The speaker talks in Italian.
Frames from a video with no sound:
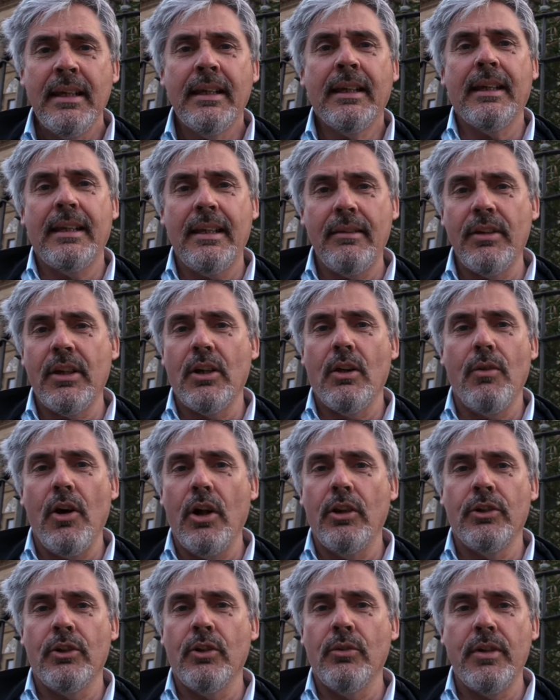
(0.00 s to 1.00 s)
che davvero
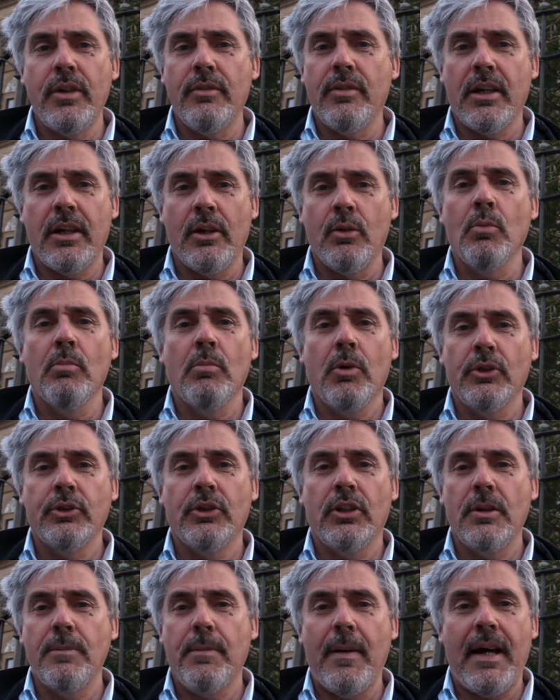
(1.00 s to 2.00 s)
vogliono vivere in un
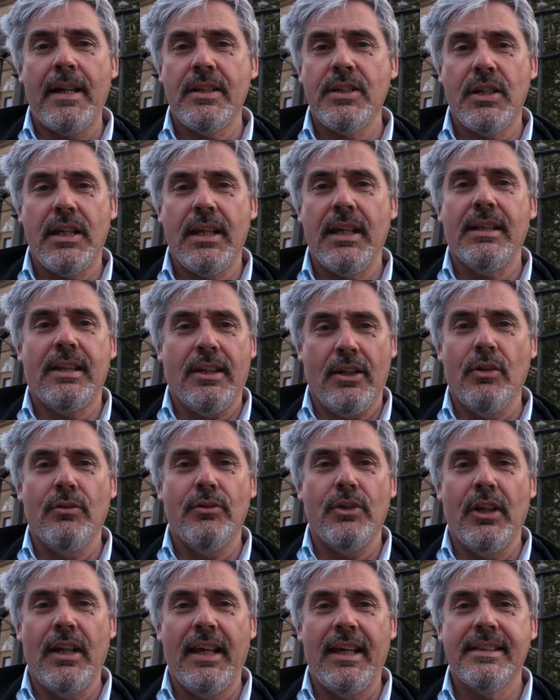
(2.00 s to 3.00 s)
mondo di pace e di non
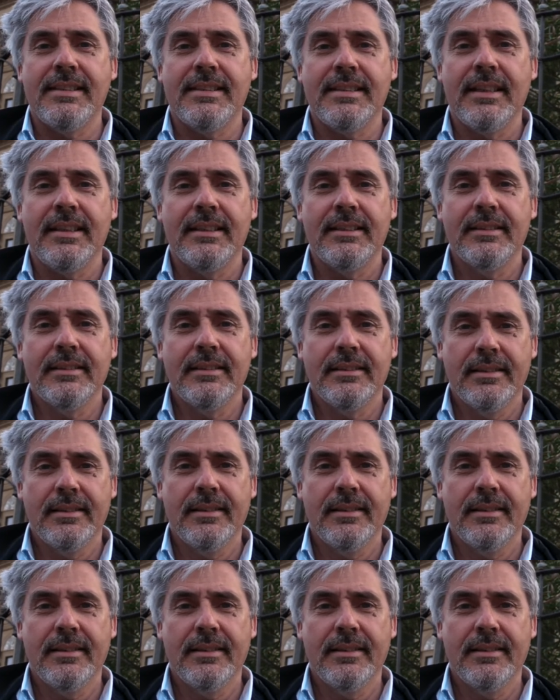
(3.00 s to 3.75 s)
violenza.